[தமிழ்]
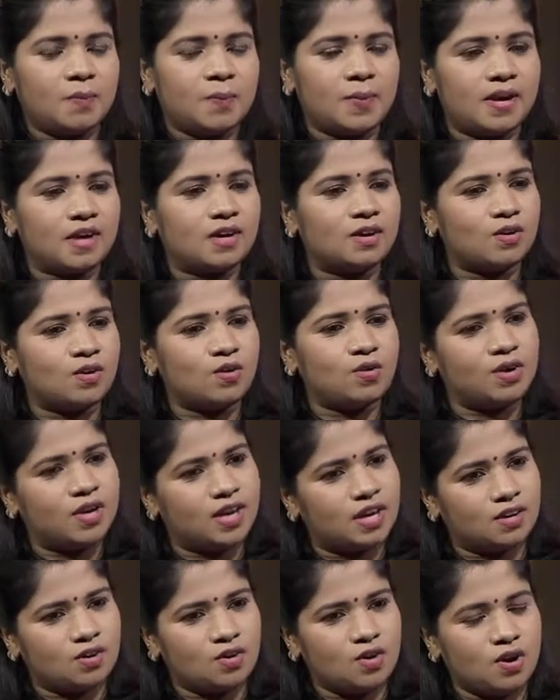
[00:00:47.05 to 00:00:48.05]
பிறக்கிறோம்
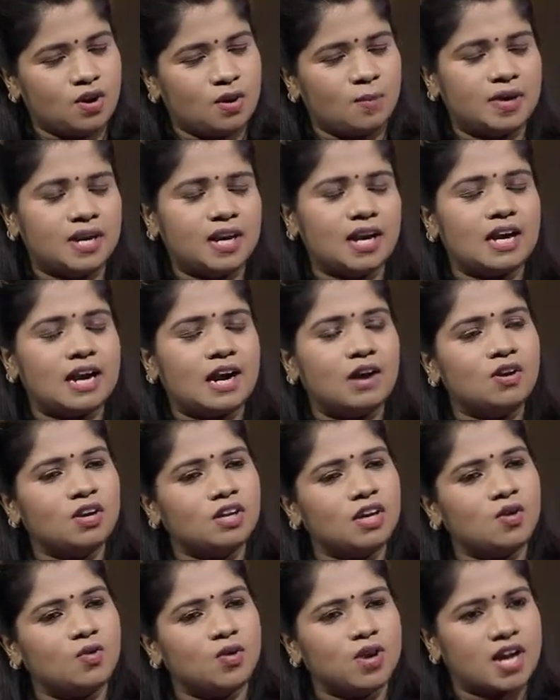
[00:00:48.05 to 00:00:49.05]
இறக்குறோம் அப்படின்னா நடுவில்
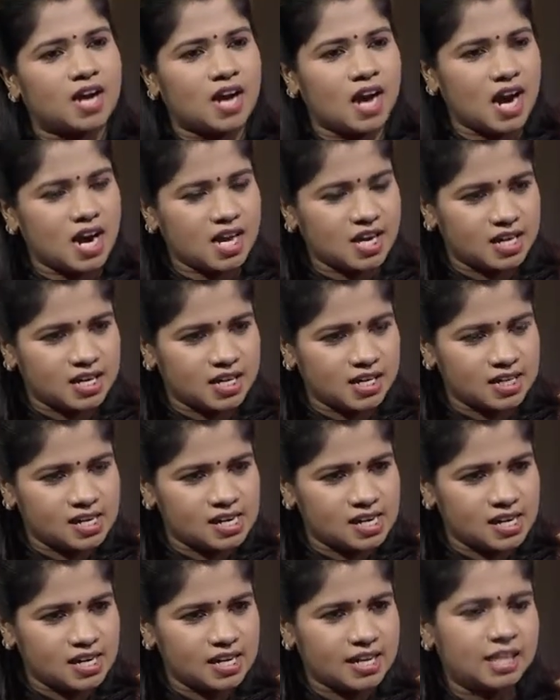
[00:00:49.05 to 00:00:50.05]
இருக்கக்கூடிய
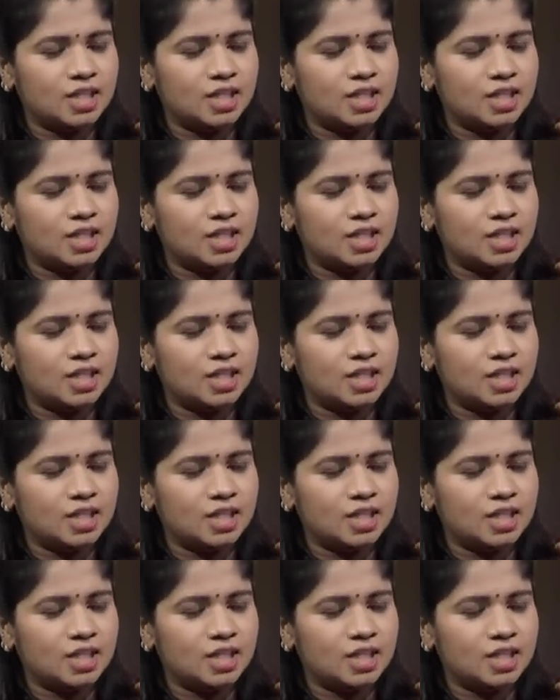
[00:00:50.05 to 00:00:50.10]
காலகட்டங்களில்